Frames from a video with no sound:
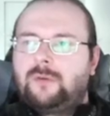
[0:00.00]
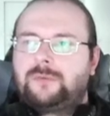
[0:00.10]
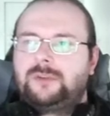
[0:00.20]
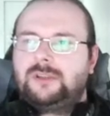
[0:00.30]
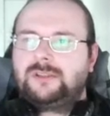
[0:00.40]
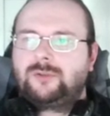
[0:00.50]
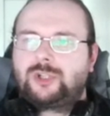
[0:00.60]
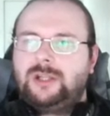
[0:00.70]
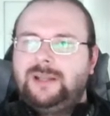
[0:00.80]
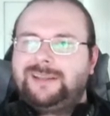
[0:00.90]
oft, so
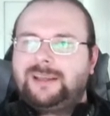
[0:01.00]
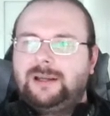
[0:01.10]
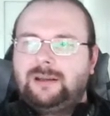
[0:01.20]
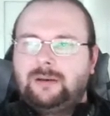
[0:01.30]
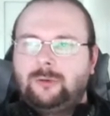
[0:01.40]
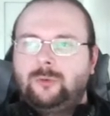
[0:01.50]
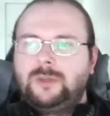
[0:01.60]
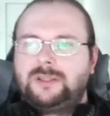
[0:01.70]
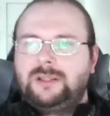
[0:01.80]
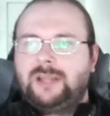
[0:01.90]
schnell ich kann,
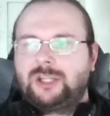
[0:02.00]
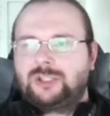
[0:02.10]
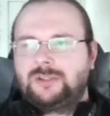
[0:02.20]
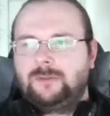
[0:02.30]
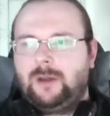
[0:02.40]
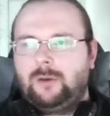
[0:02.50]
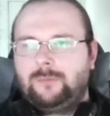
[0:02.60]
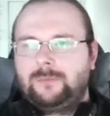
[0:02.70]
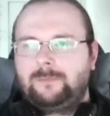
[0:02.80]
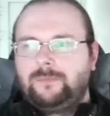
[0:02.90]
durch den Dungeon zu
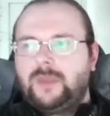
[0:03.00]
laufen.